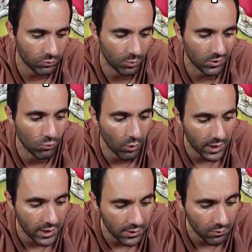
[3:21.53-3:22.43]
je pense, moins
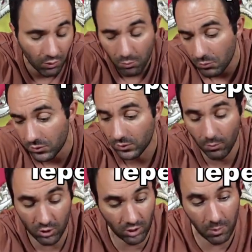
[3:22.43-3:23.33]
clean, enfin, même si ça
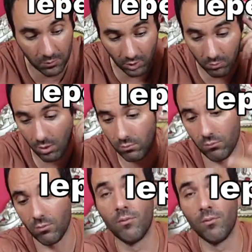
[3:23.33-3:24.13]
marche quand même très bien.